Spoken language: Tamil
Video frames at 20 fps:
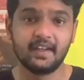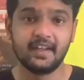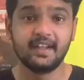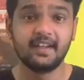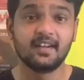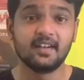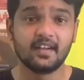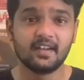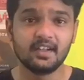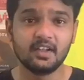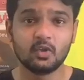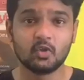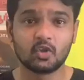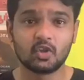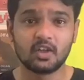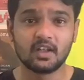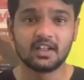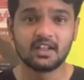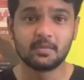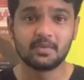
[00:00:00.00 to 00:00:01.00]
எல்லா நாட்டிலையும்
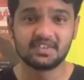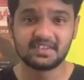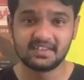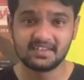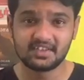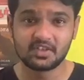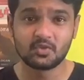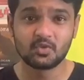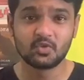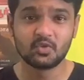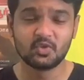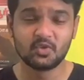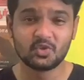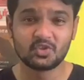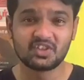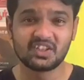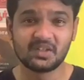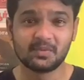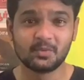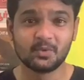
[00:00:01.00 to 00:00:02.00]
கொரோனாக்கு எப்படி சிகிச்சை கொடுக்கணும்னு
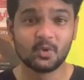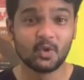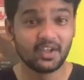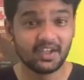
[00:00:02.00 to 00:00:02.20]
யோசிக்கிறப்போ